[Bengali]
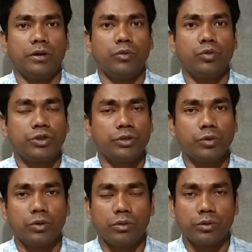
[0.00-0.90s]
অনুষ্ঠিত
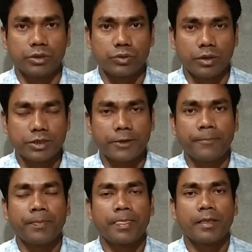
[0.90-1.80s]
হতে চলেছে
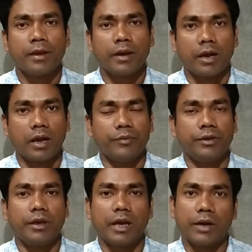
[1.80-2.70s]
আগামী
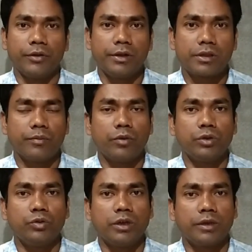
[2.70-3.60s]
এগারোই ডিসেম্বর
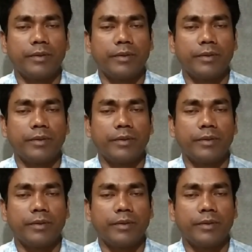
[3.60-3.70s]
দু